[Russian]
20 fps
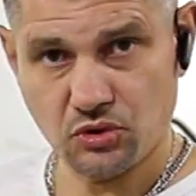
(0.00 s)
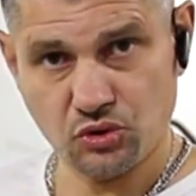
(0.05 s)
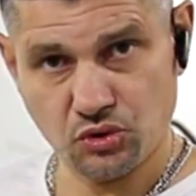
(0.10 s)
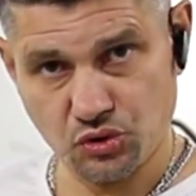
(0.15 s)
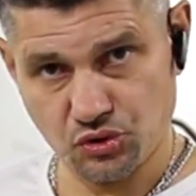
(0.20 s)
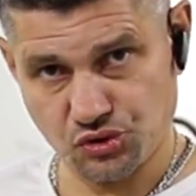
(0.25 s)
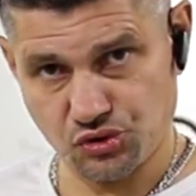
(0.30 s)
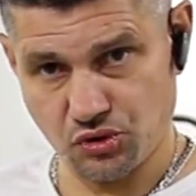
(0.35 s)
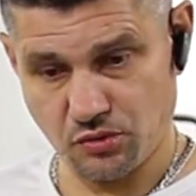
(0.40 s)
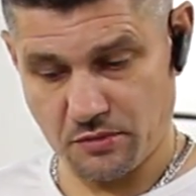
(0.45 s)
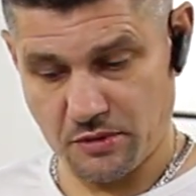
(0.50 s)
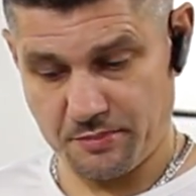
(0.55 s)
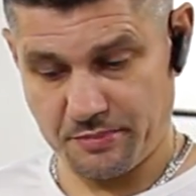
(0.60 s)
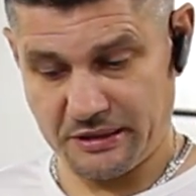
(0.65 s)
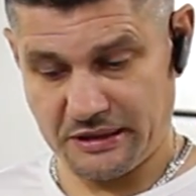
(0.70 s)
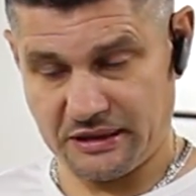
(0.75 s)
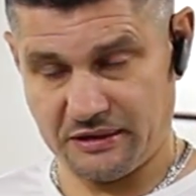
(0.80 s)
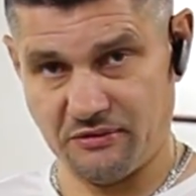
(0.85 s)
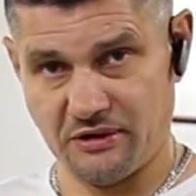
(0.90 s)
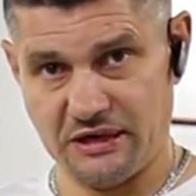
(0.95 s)
то, что мы
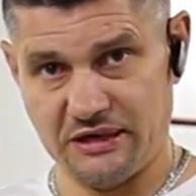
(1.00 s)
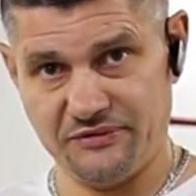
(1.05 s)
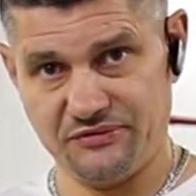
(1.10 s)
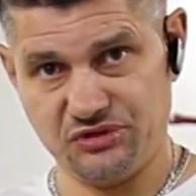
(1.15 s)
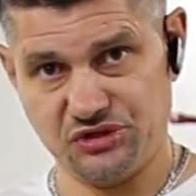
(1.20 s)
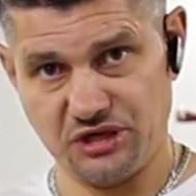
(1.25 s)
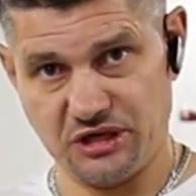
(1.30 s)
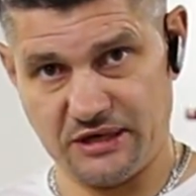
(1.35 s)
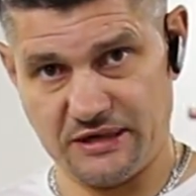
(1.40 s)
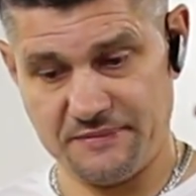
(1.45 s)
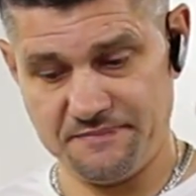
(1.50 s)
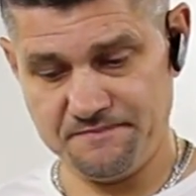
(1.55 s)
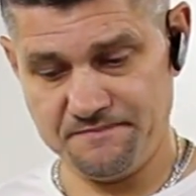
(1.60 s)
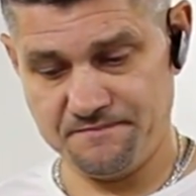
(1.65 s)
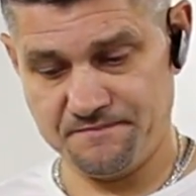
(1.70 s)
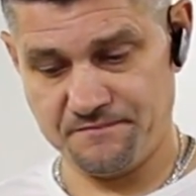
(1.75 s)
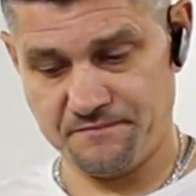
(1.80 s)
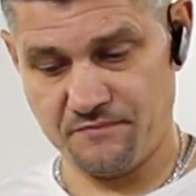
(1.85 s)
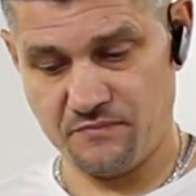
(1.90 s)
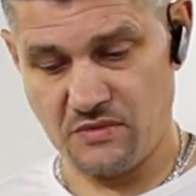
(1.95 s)
покрывали вчера,
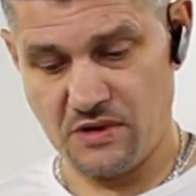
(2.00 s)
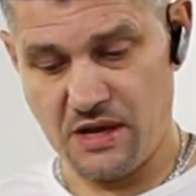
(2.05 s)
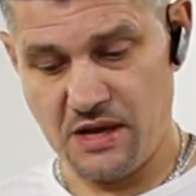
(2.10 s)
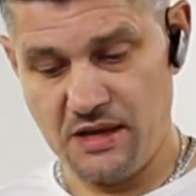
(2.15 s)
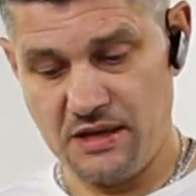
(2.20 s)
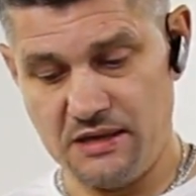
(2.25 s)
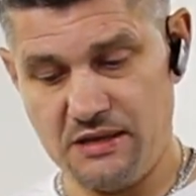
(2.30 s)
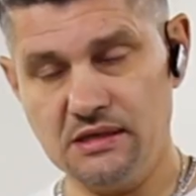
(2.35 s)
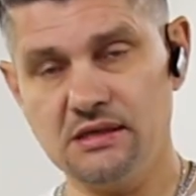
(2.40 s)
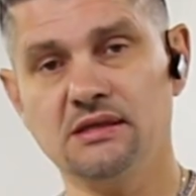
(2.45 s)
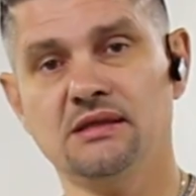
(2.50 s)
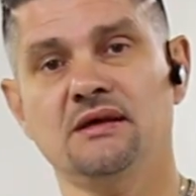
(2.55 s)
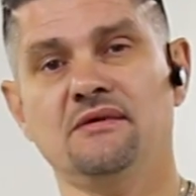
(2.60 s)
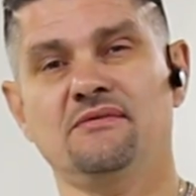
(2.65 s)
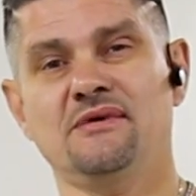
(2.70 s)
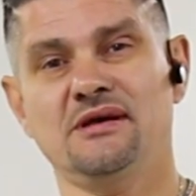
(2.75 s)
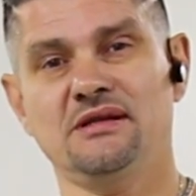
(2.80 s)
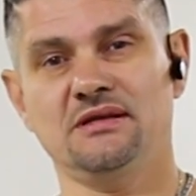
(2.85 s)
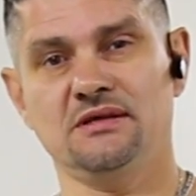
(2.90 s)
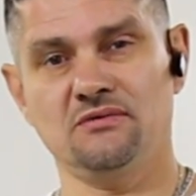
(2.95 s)
и
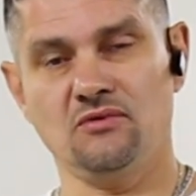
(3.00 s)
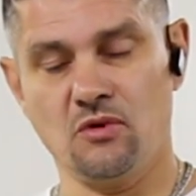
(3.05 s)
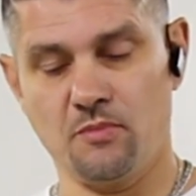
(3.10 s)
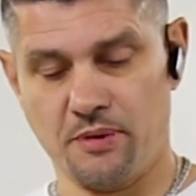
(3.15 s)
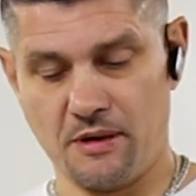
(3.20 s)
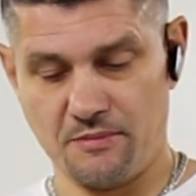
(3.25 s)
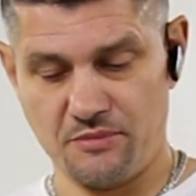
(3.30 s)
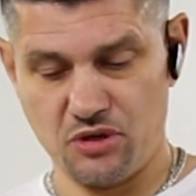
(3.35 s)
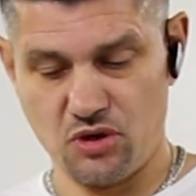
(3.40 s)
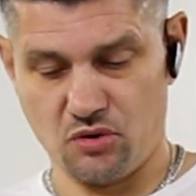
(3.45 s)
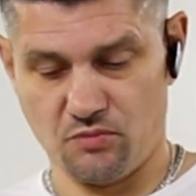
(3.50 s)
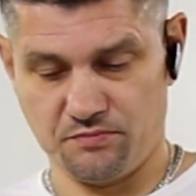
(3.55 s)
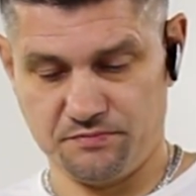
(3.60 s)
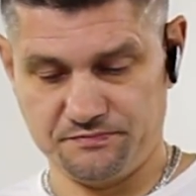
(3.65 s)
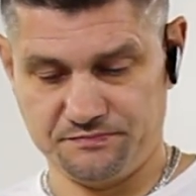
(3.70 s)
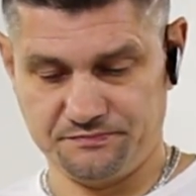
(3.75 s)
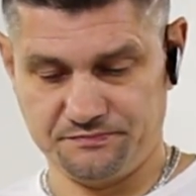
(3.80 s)
давайте его помнем.